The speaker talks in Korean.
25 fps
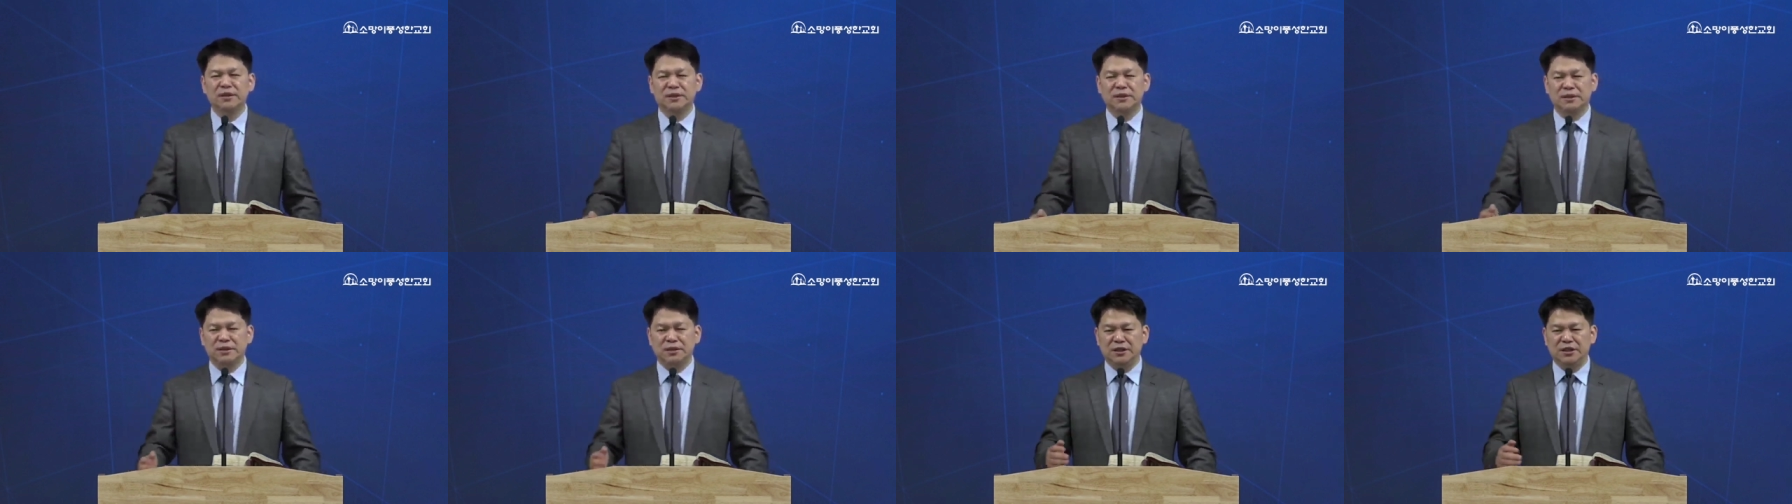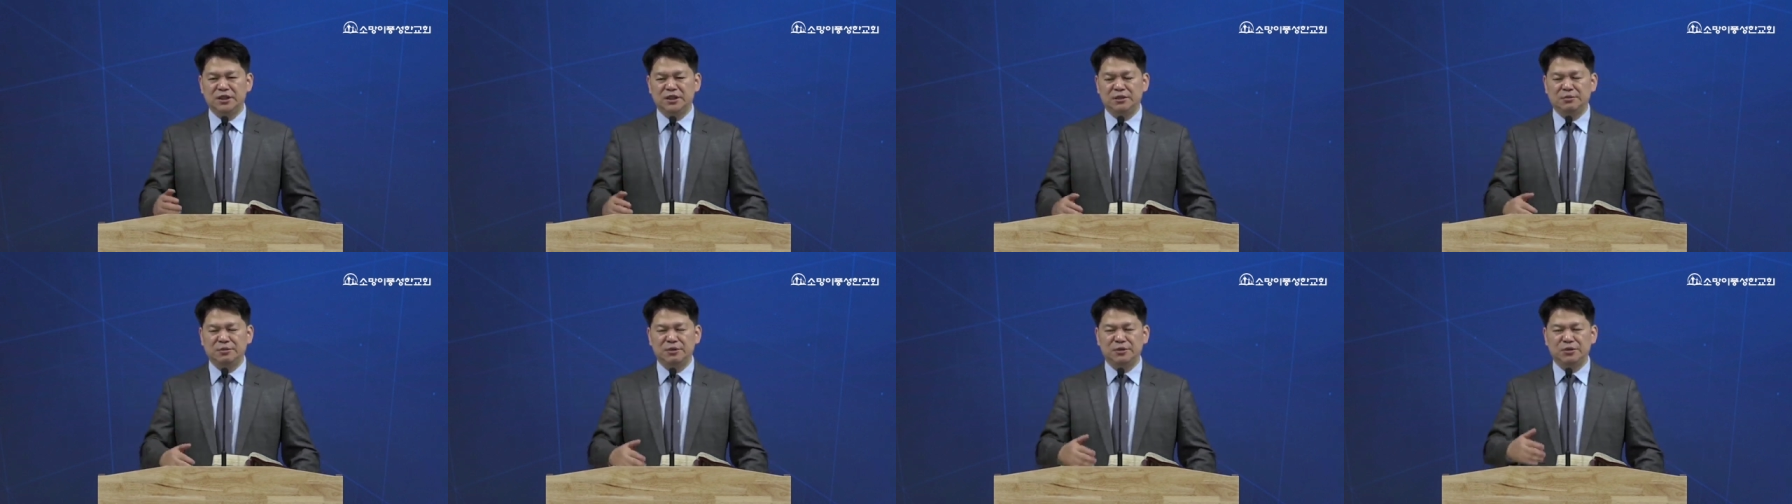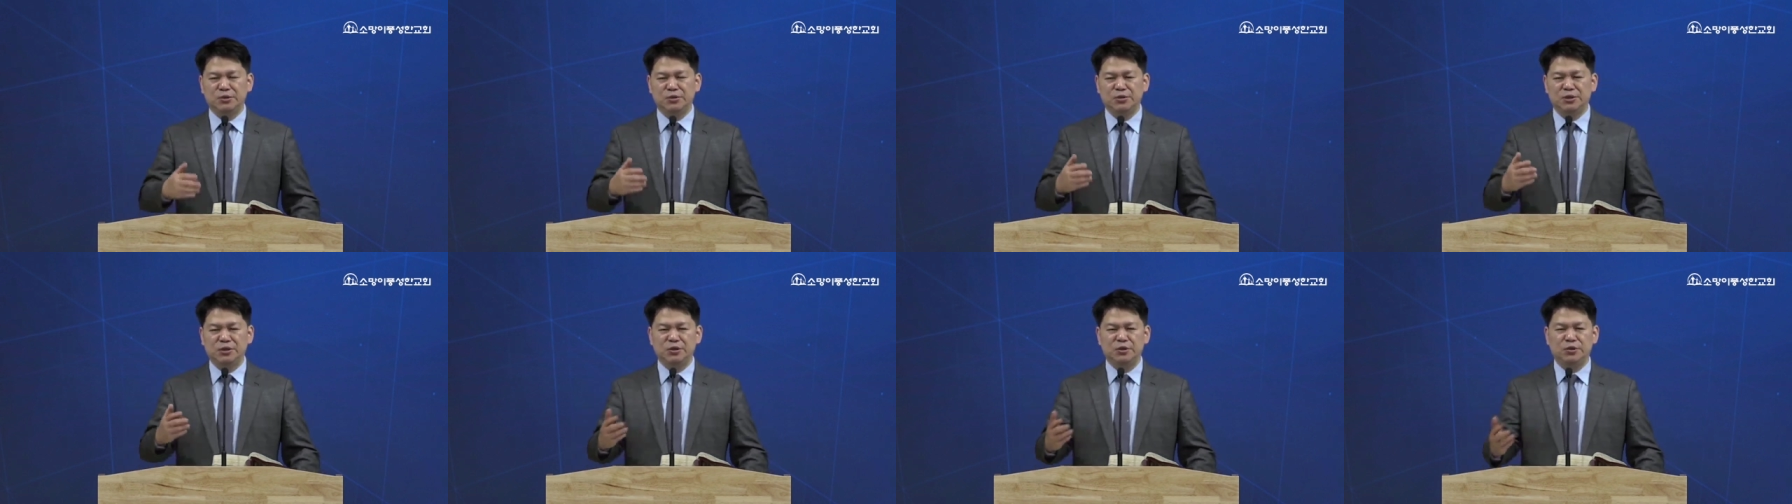의심의
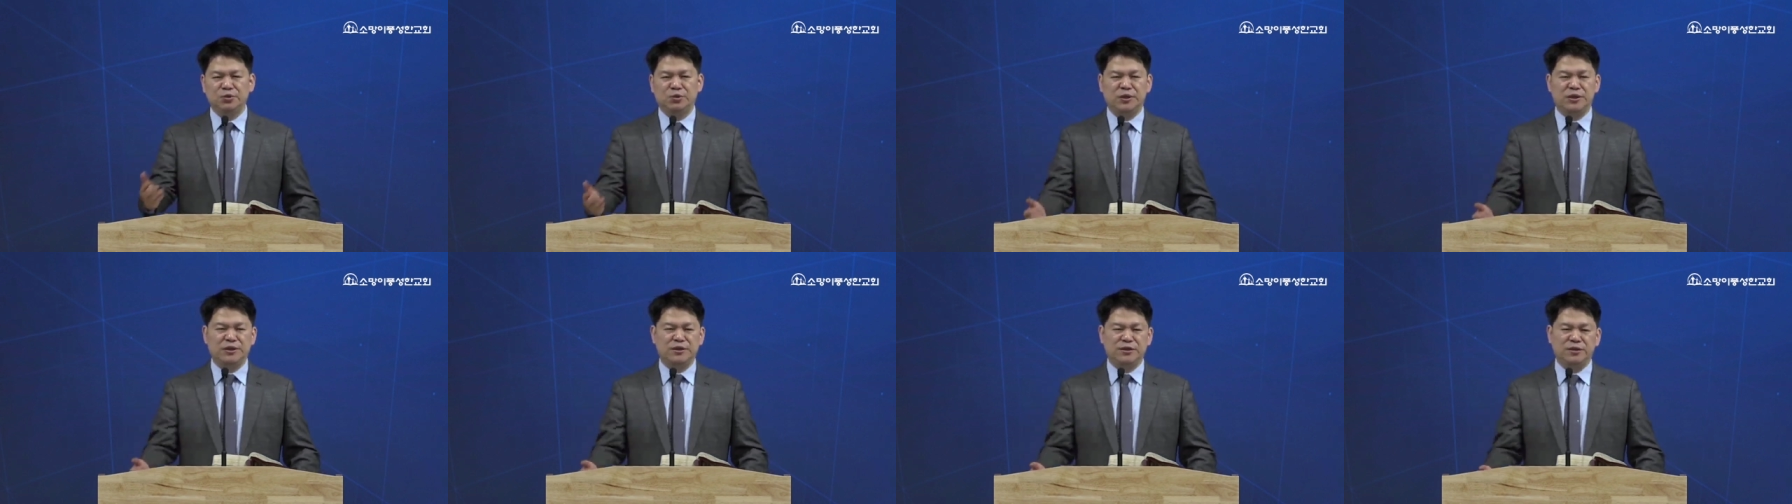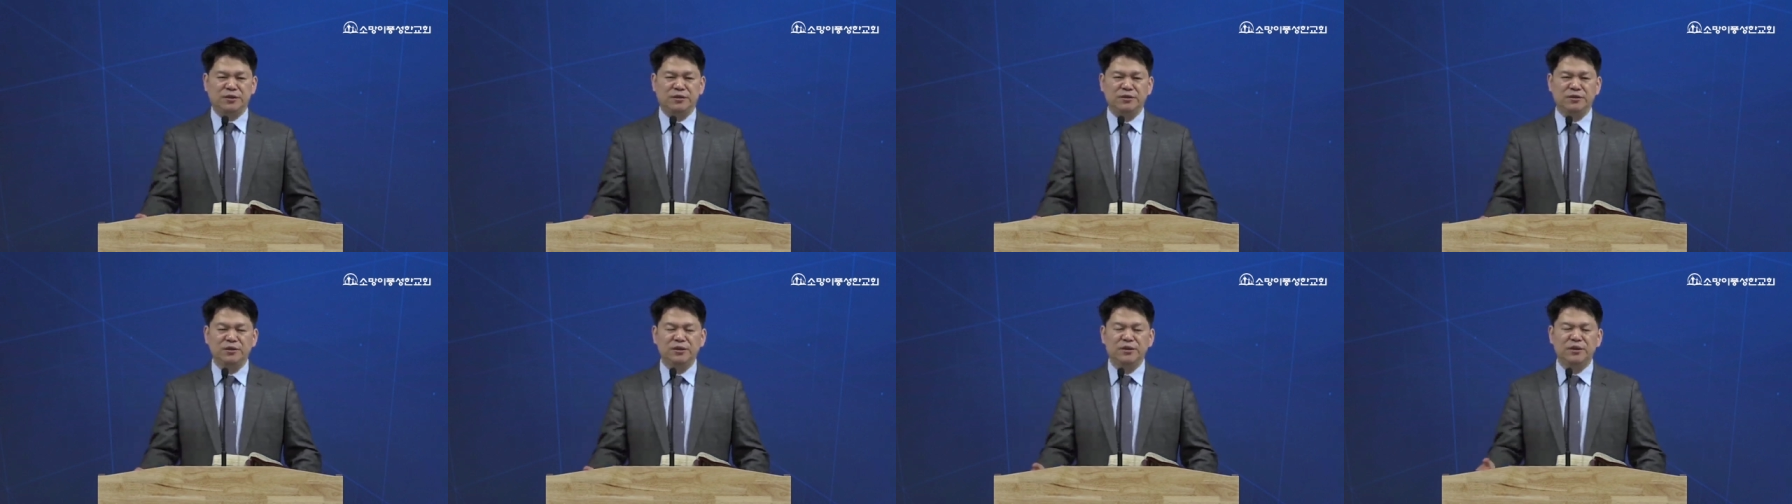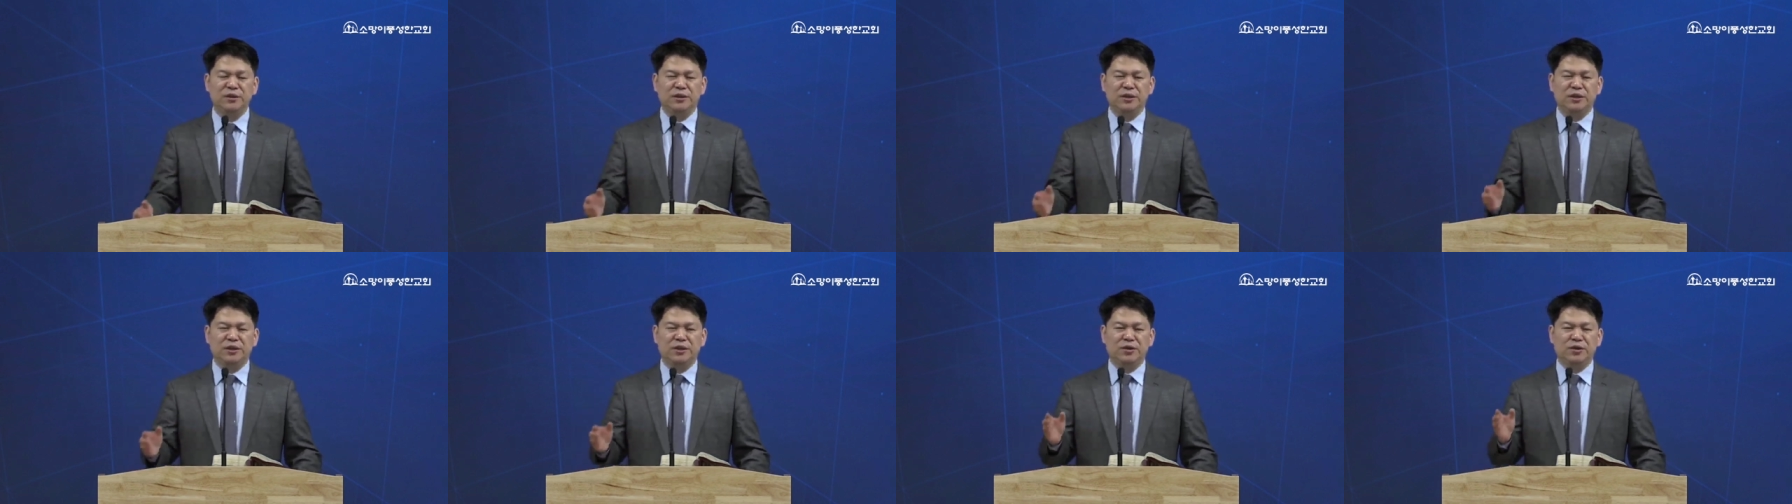소재를 통해서
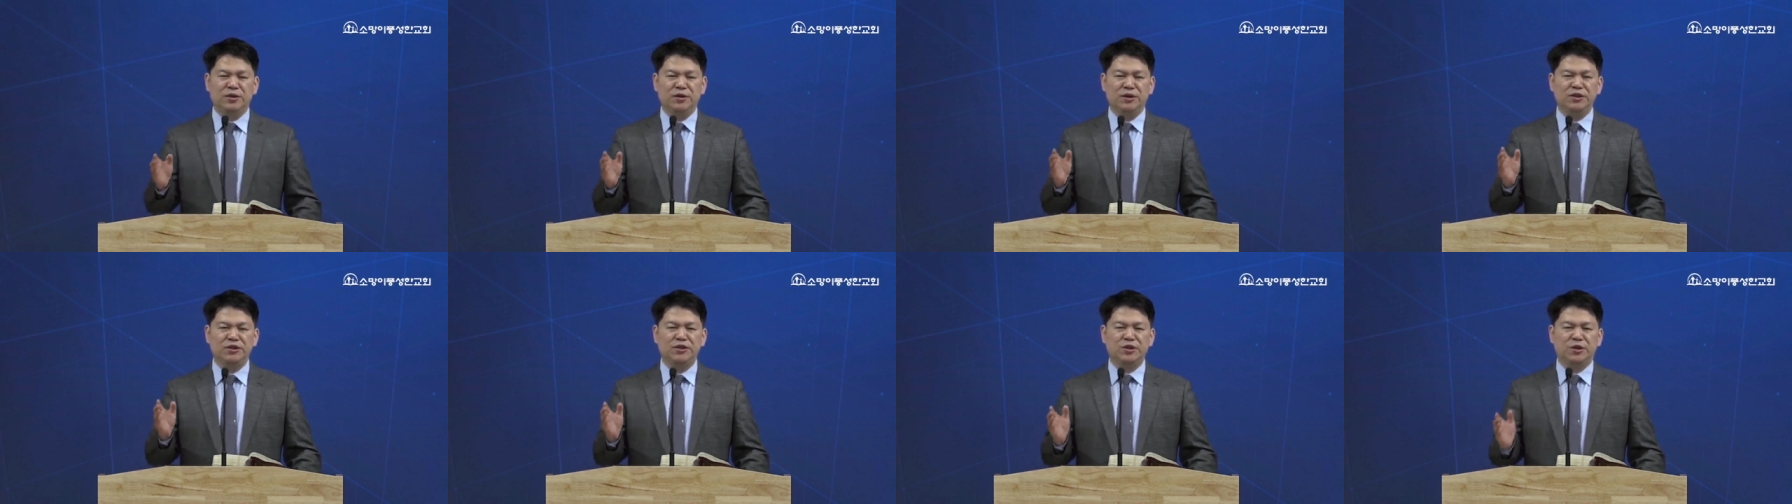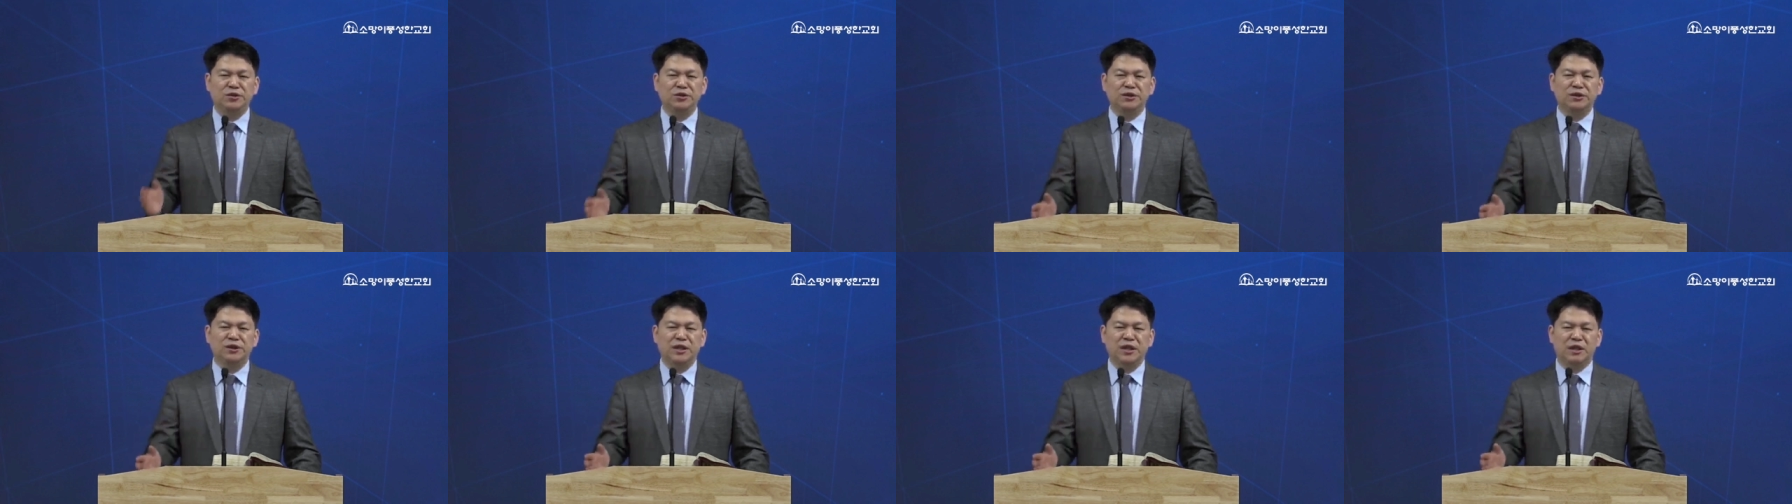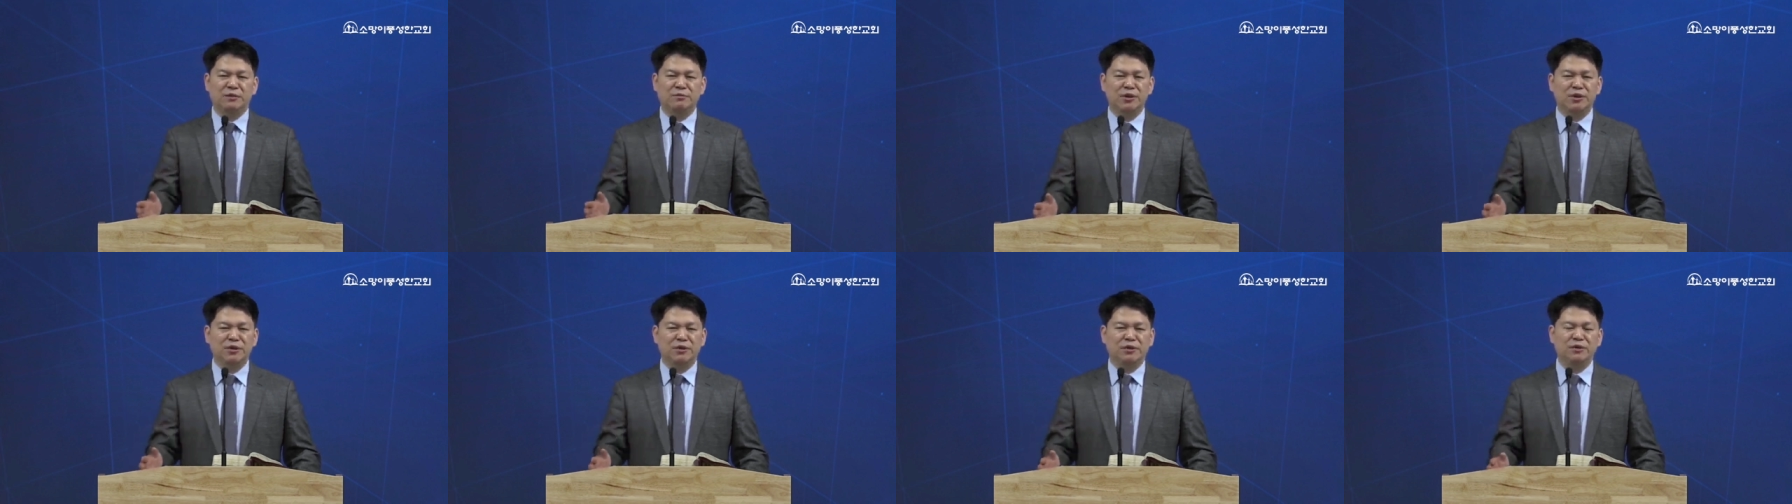이 여인이
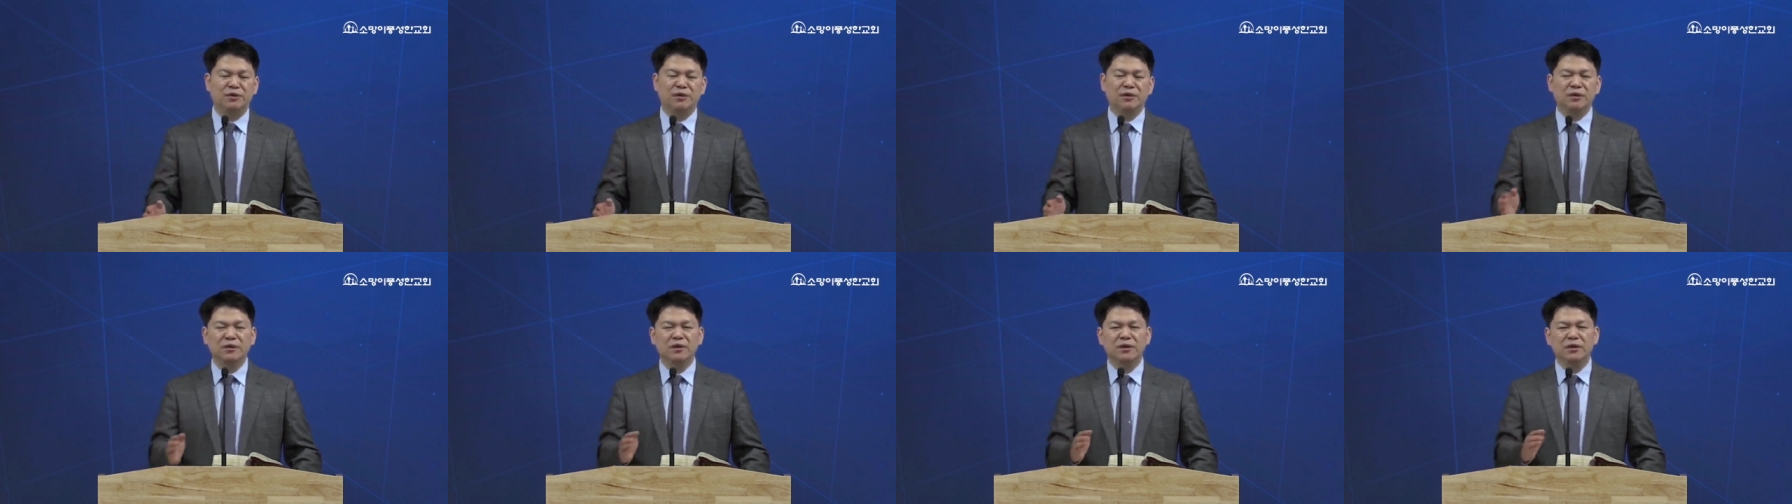정직하면